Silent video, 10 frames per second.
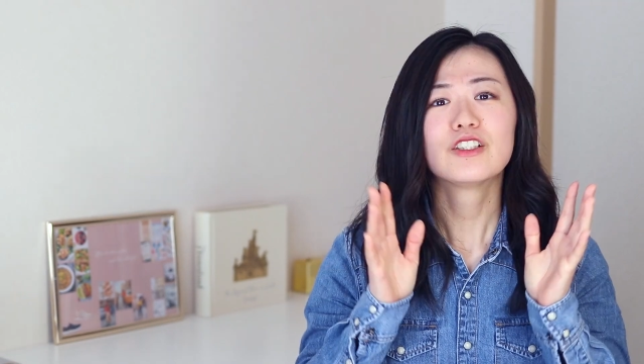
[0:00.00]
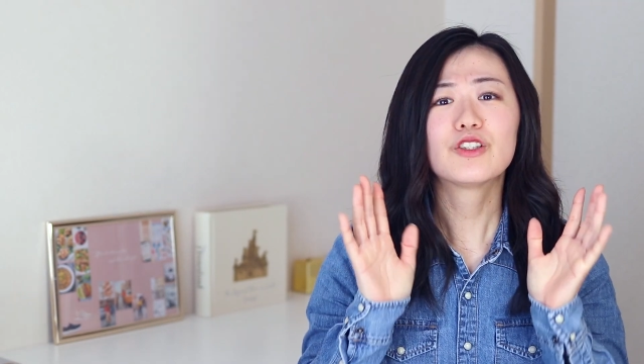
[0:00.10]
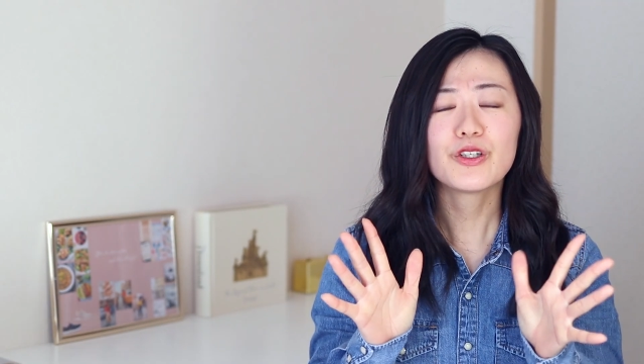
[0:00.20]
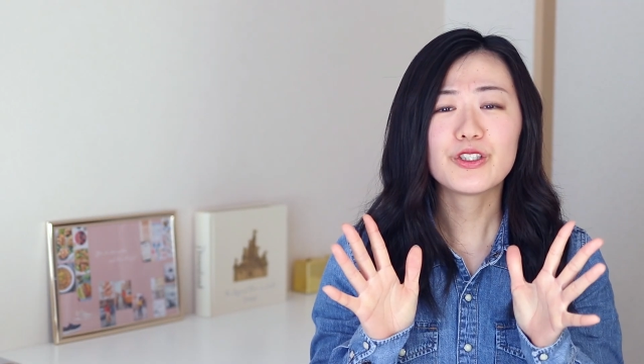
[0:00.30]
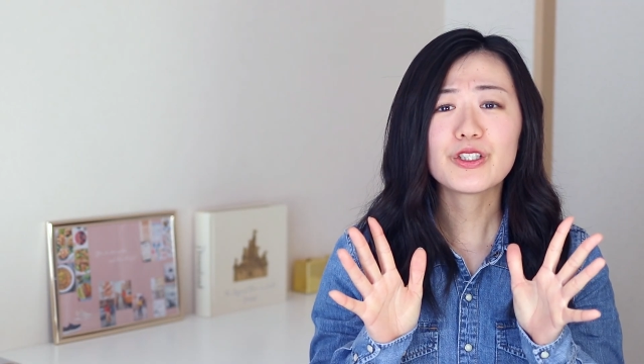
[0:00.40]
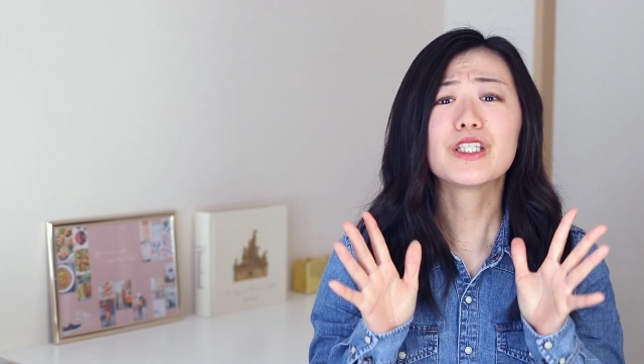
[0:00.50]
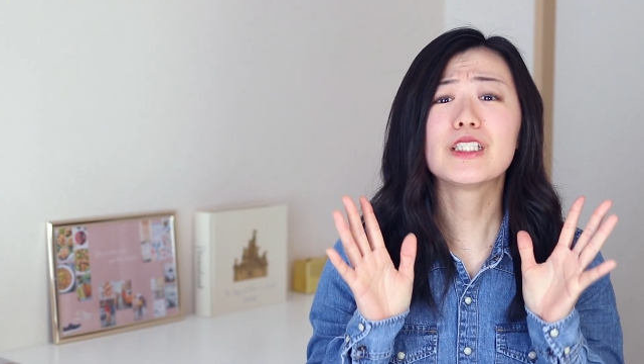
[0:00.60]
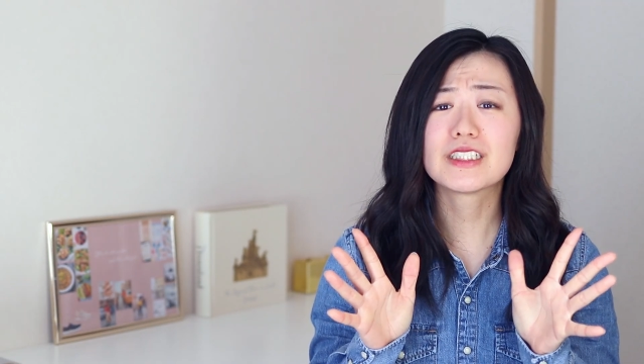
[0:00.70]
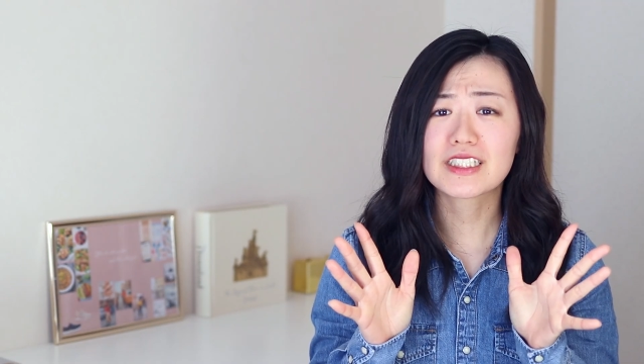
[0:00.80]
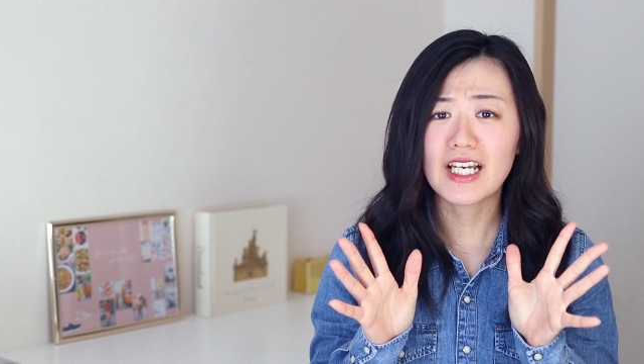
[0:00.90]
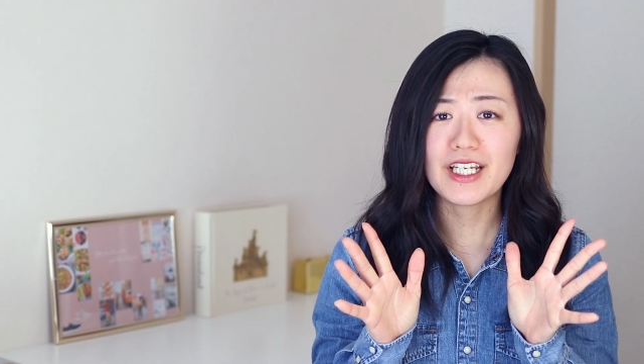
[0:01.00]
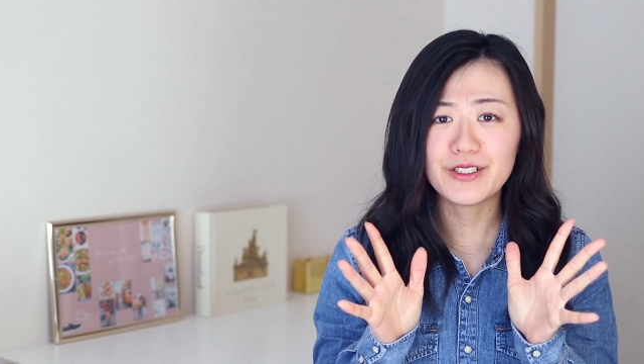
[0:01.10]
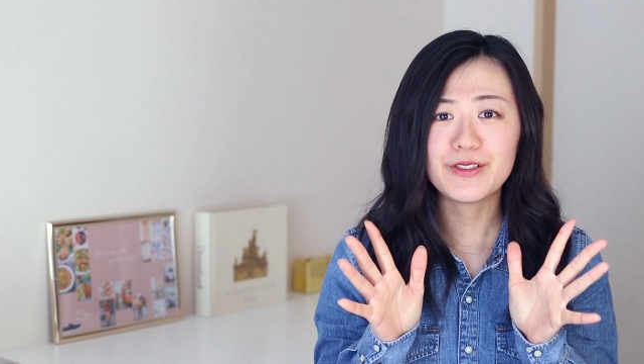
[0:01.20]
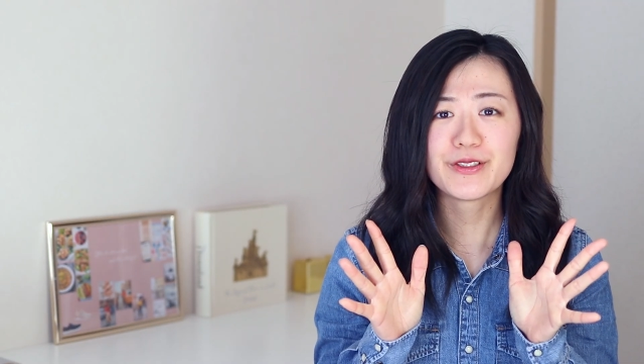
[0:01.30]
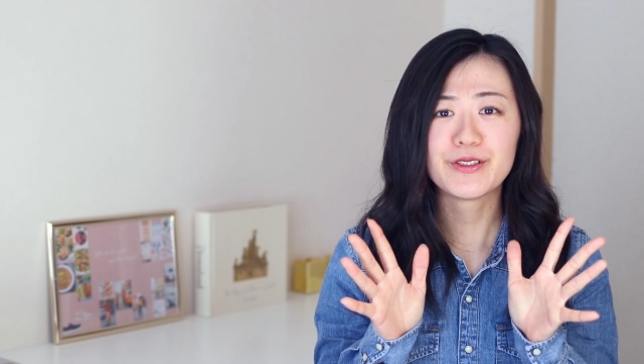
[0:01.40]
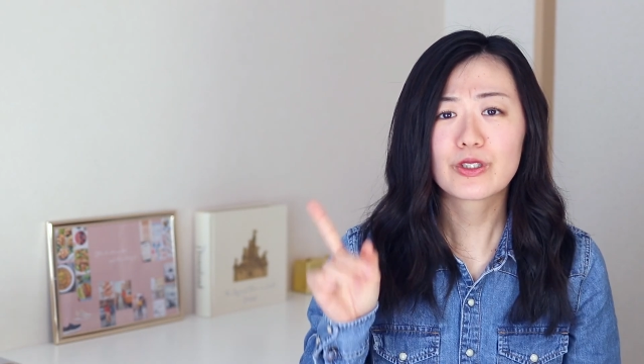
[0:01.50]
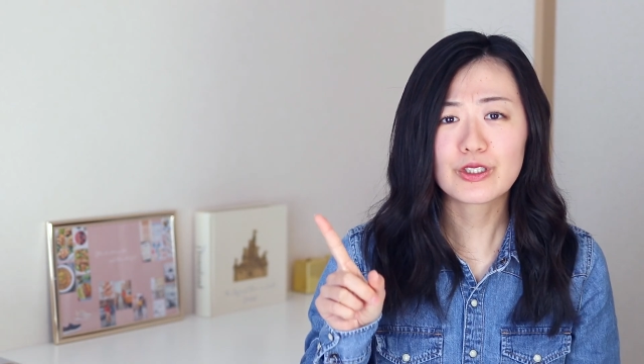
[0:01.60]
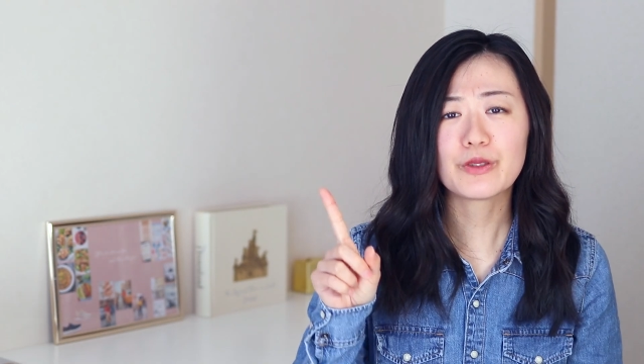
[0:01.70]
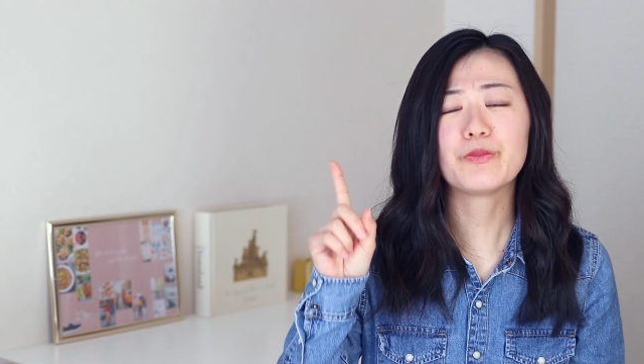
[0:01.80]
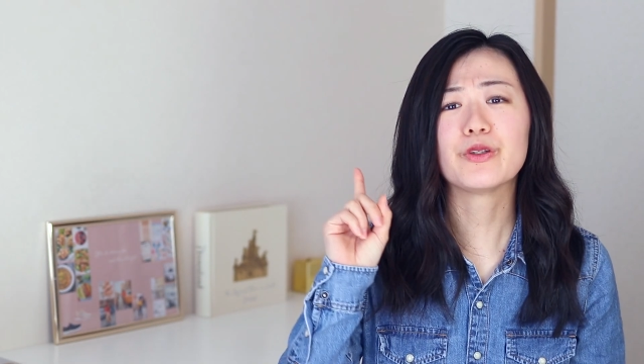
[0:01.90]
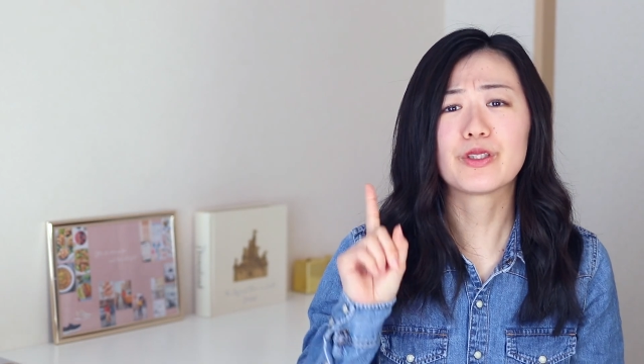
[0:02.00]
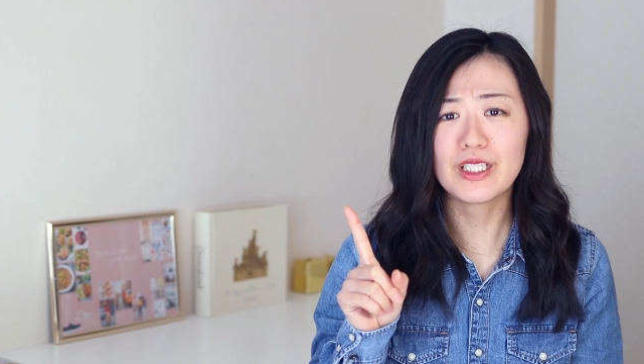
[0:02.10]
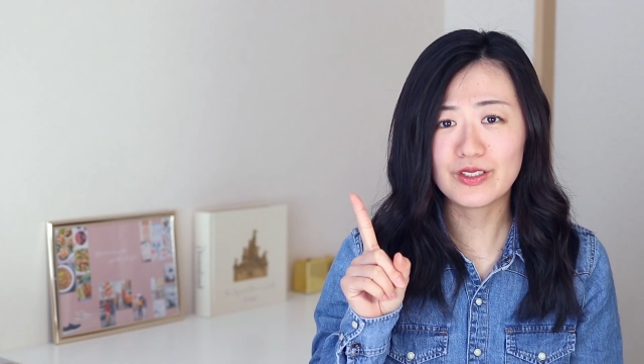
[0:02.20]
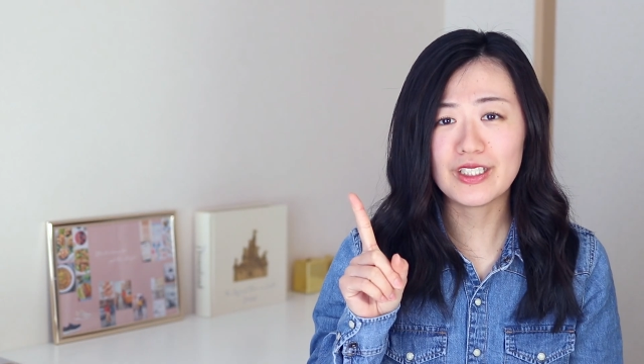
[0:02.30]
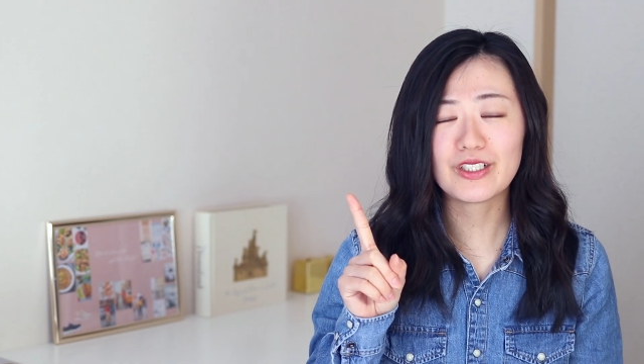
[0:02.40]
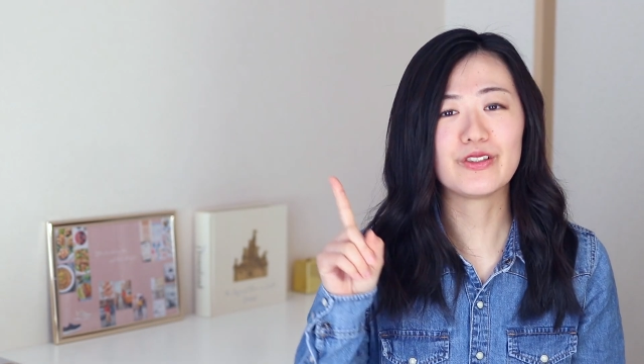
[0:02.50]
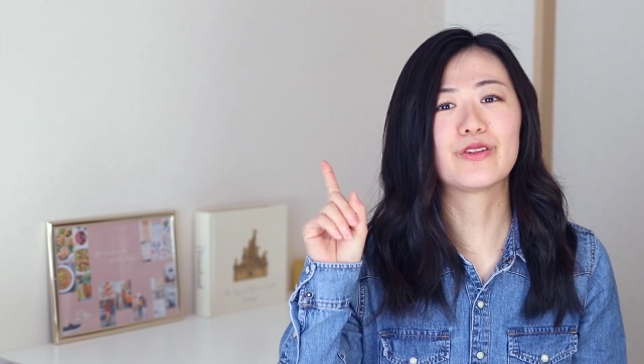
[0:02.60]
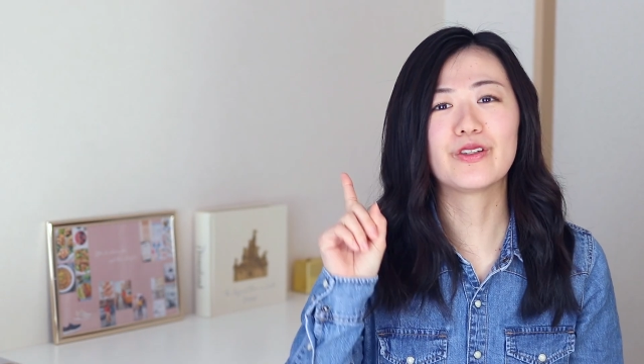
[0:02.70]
そういう時に使える Photoshop のテクニックを